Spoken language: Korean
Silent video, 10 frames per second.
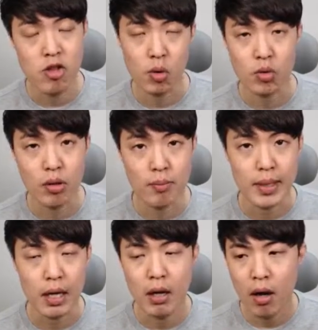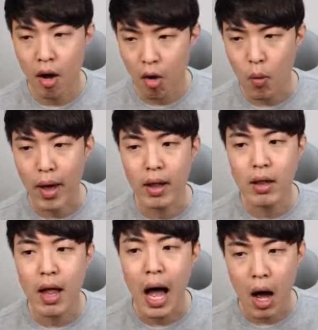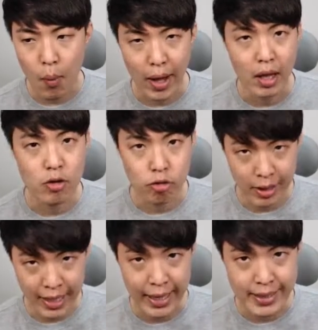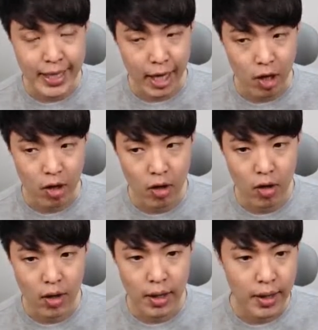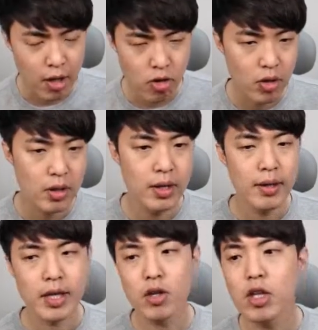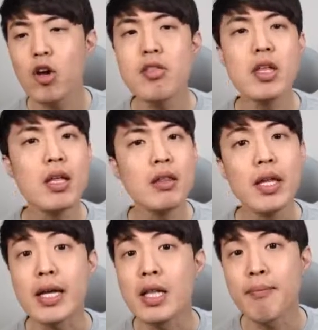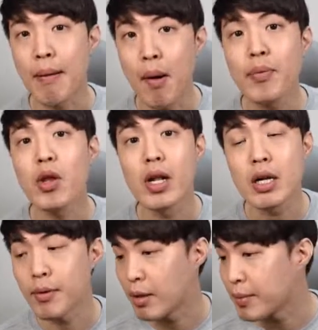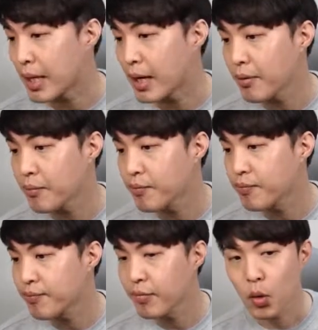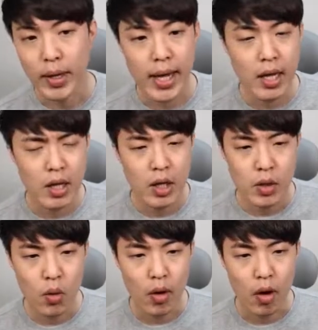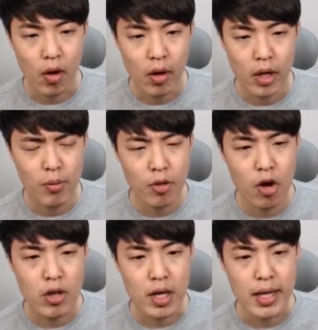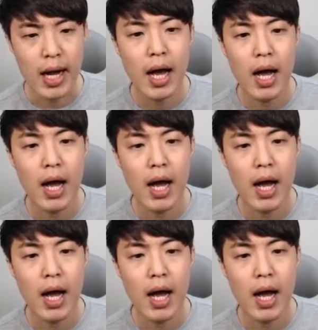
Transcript: 지역도 있습니다. Howell, Howell 둘 다 가능해요. 알았죠? 이거는 현지인들이 읽는 방법들을 읽으면 됩니다. 오케이? 요거요. 읽어보죠. 시작.